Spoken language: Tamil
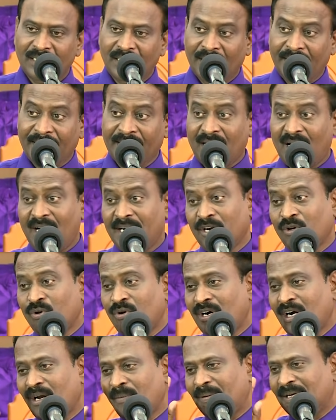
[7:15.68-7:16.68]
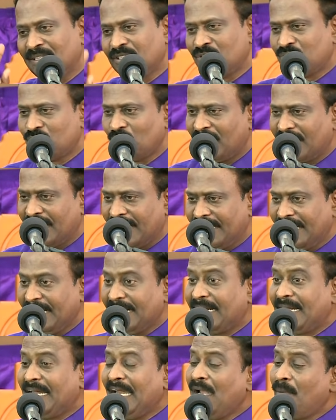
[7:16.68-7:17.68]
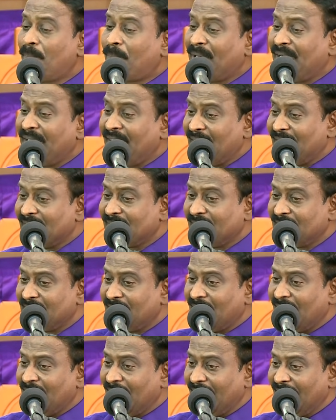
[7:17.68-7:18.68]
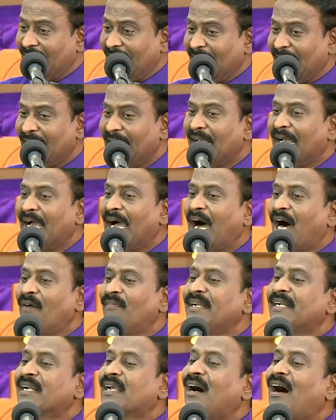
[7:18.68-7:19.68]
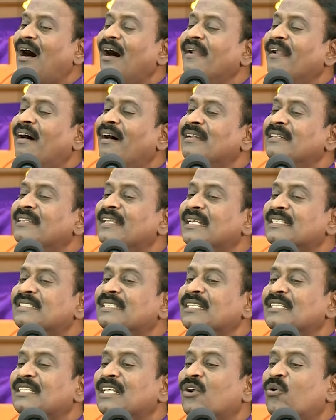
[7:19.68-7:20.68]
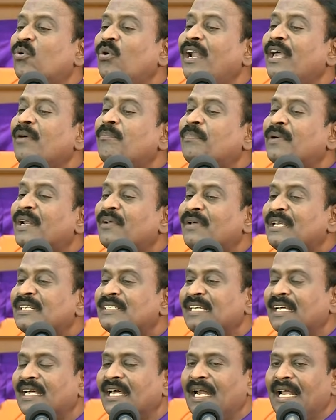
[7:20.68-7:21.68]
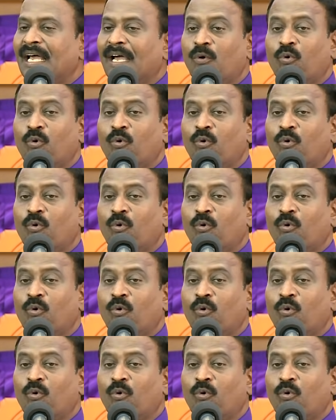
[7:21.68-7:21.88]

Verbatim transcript: இன்றைக்கி ஆண்டவர் உங்களை பார்த்து சொல்கிறாரு கீழ்ப்படியாததுனால அவன் காணான் தேசத்திற்குள்ளே பிரவேசிக்கலை